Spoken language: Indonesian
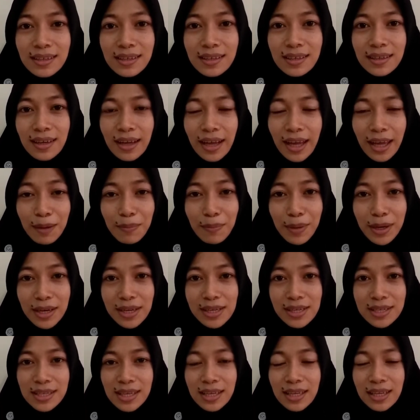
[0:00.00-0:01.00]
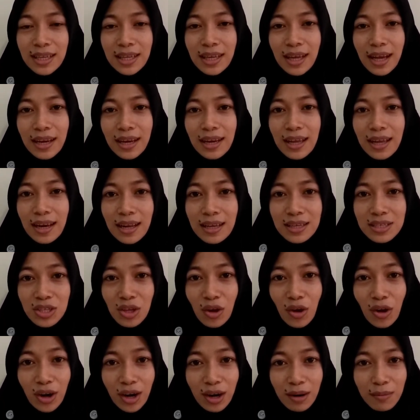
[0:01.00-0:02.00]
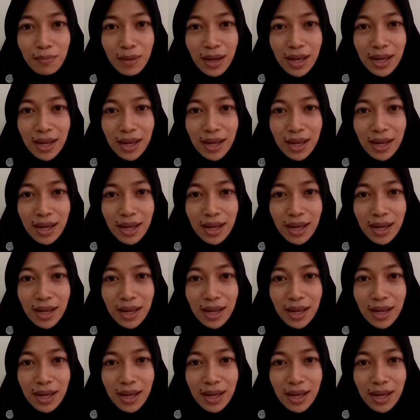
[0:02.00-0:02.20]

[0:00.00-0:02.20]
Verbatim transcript: Eh, Herman di sini adalah seorang